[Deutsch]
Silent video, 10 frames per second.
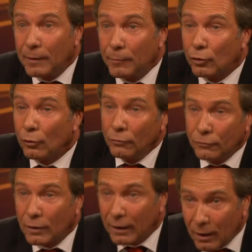nämlich Grund
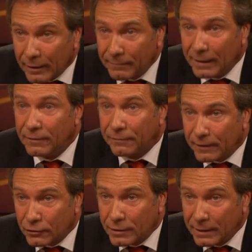zu klagen, wenn sie
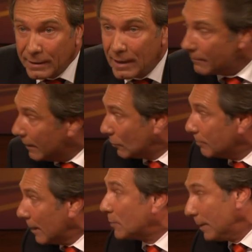feststellen, wenn zum
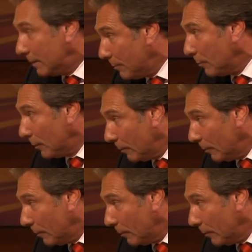Beispiel, ich nehme mal